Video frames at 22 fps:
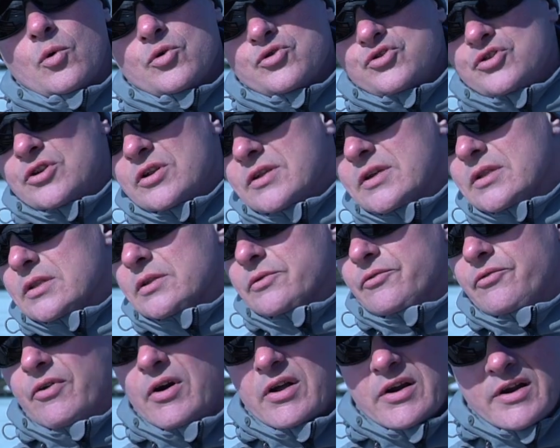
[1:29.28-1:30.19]
очередь
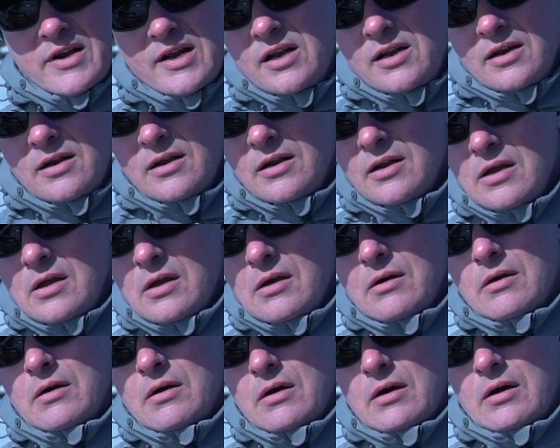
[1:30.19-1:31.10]
это форель,
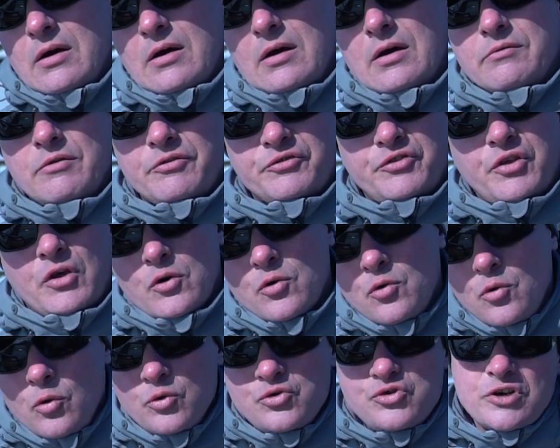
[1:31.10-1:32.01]
а во
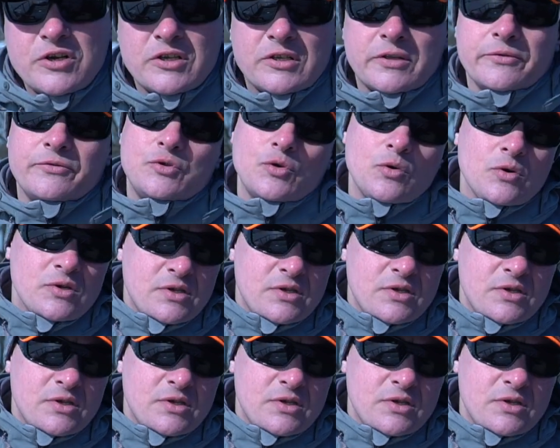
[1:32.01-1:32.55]
вторую очередь это все